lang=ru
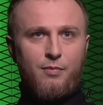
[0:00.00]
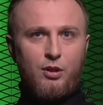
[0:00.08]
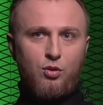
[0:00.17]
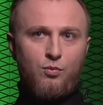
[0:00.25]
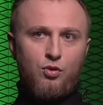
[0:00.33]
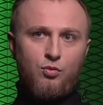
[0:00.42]

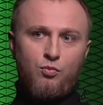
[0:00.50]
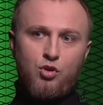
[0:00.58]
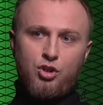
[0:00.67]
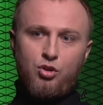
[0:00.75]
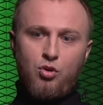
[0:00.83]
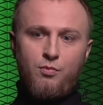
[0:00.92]
Потом он
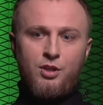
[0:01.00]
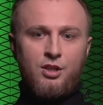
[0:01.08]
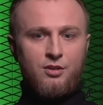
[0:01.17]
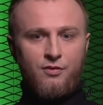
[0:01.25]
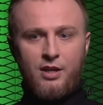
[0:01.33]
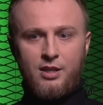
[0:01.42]
может дома
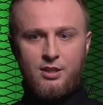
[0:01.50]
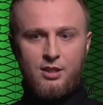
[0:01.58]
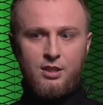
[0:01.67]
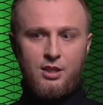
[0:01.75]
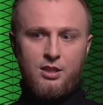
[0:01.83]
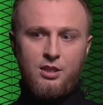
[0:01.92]
на диване
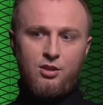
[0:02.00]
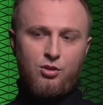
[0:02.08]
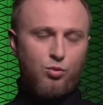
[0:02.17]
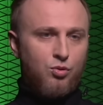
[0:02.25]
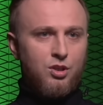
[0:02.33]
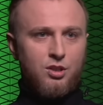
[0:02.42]
сидеть и
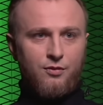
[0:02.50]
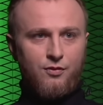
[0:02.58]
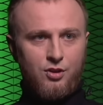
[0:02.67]
не трудиться